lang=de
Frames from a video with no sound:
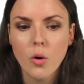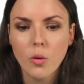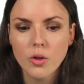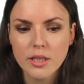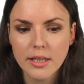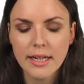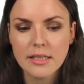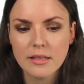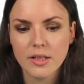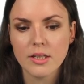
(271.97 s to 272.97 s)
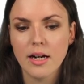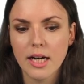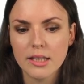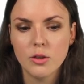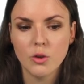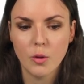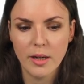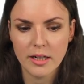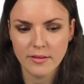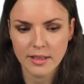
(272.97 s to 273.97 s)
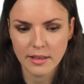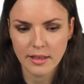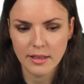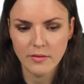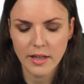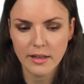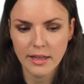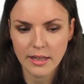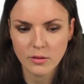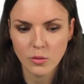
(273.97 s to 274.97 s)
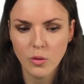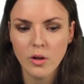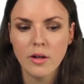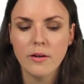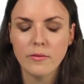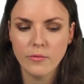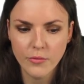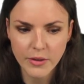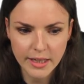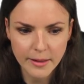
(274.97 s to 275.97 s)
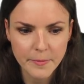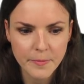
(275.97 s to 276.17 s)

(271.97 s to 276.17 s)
Und hier x Quadrat nochmal quadriert wäre x hoch 4.